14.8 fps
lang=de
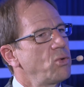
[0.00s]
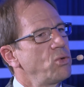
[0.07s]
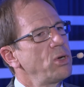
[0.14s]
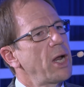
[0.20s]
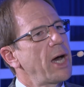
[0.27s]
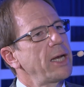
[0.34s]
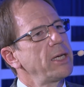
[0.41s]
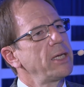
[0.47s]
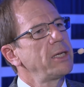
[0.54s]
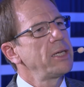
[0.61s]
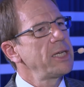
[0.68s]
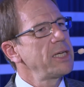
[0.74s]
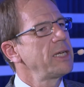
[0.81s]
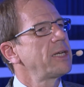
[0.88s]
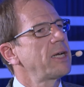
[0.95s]
und an die
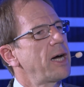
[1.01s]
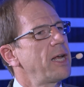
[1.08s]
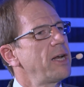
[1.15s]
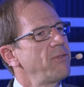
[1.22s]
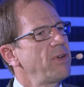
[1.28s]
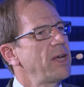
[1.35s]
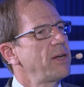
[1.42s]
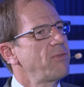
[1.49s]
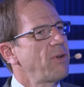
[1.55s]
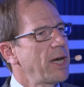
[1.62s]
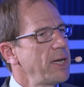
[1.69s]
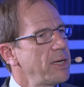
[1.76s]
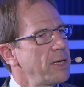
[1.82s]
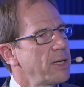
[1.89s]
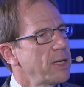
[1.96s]
digitale Welt
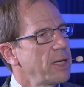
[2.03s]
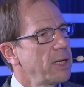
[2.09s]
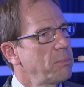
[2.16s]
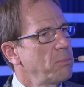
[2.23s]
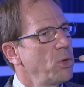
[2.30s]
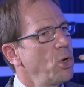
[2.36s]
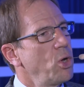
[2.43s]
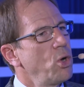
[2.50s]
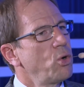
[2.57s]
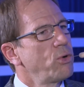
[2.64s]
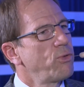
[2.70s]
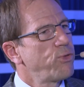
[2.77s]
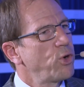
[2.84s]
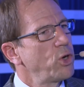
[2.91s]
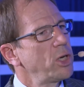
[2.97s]
weitergeben
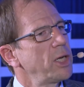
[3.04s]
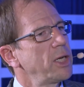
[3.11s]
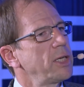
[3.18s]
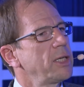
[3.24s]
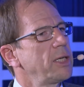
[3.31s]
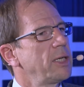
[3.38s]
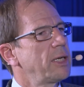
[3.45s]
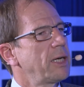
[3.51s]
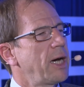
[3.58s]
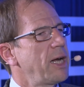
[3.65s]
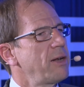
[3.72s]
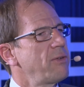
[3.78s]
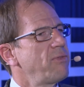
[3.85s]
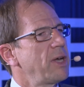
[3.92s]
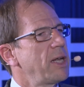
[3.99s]
und von der
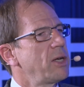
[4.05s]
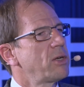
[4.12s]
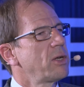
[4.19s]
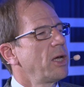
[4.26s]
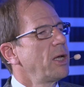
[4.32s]
digitalen Welt